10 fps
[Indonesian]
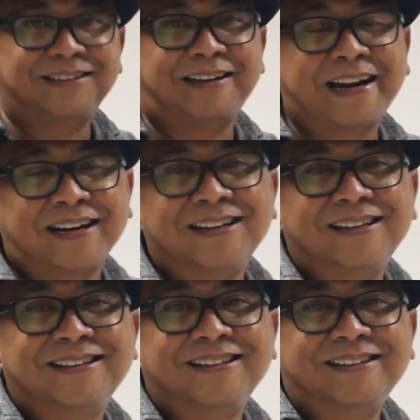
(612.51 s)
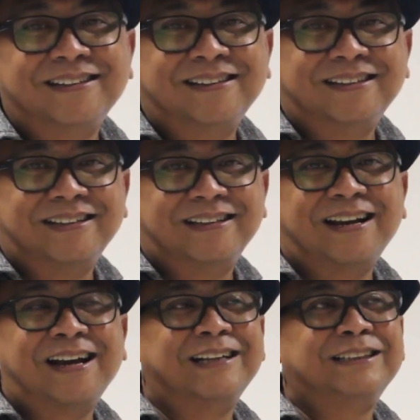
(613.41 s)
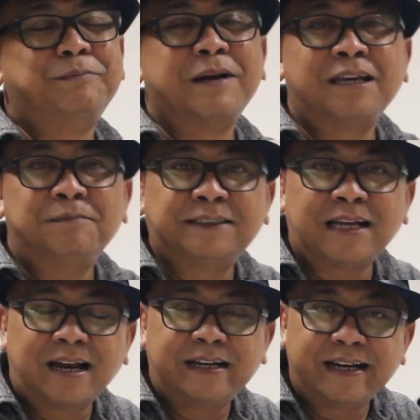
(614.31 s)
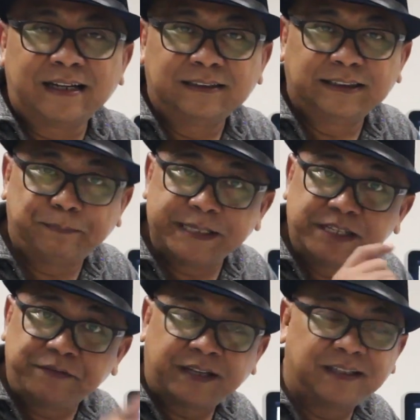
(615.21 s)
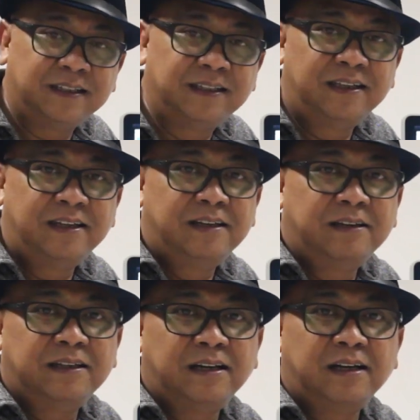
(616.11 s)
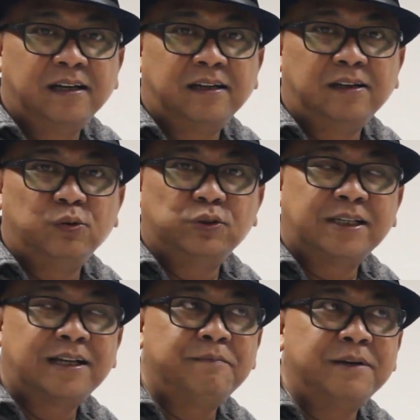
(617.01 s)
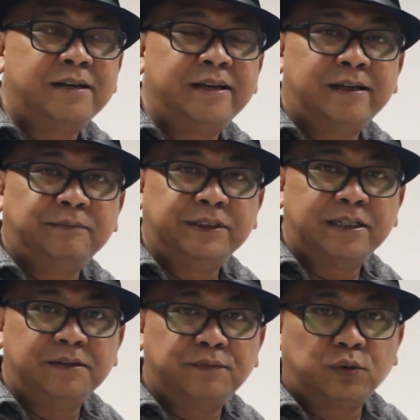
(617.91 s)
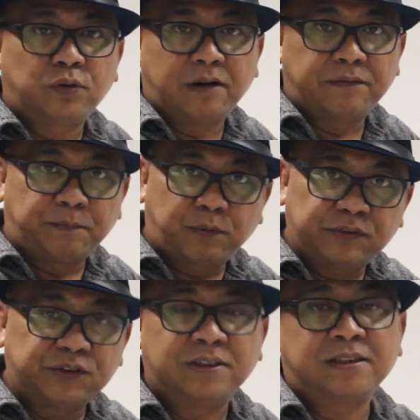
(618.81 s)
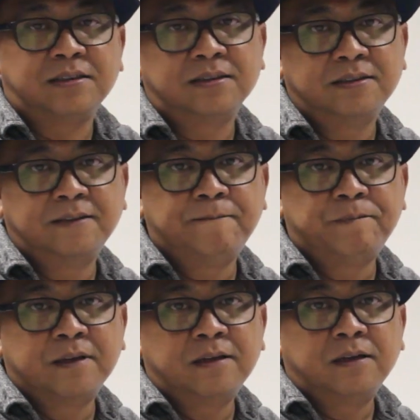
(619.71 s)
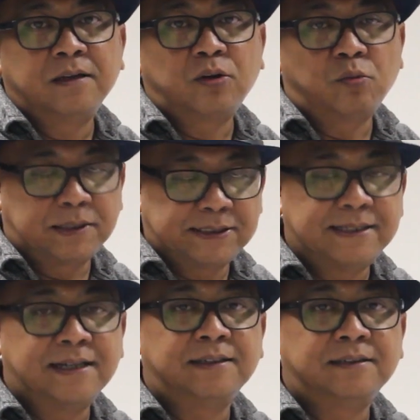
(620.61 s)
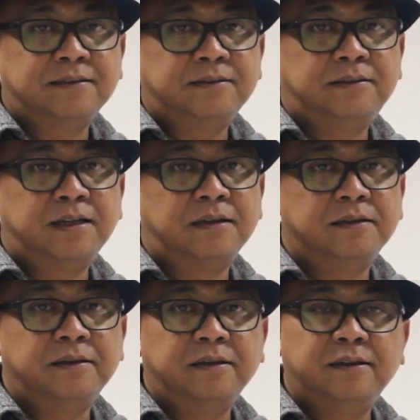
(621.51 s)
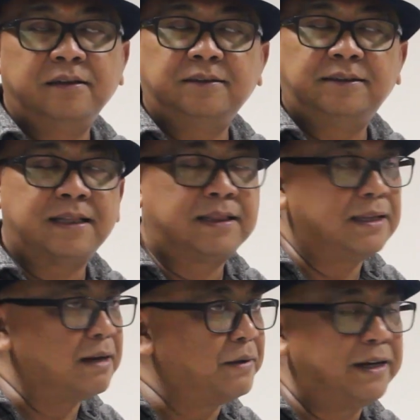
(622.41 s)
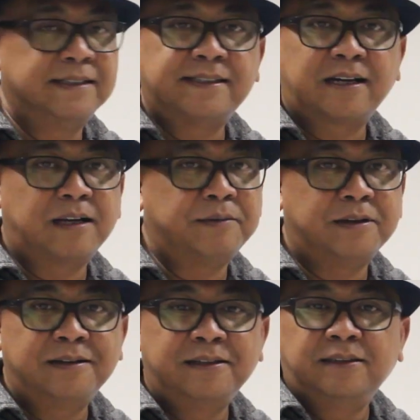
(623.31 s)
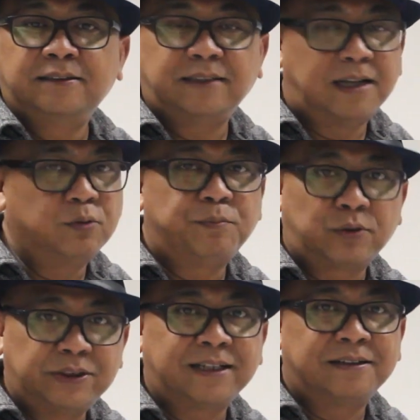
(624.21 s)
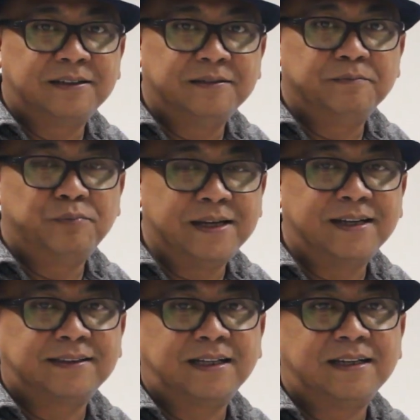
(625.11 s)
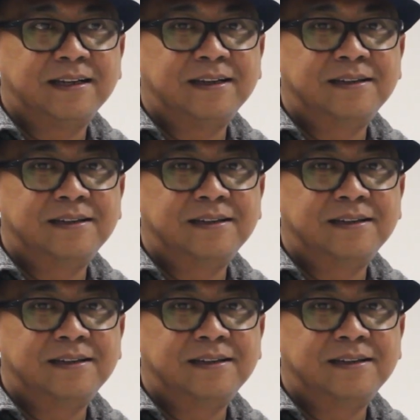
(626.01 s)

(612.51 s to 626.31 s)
keren nah sebagian besar ada yang spesifik uh, lulusan kami ada yang menjadi fotografer profesional komersial dan setiap hari Instagramnya selalu project banyak sekali.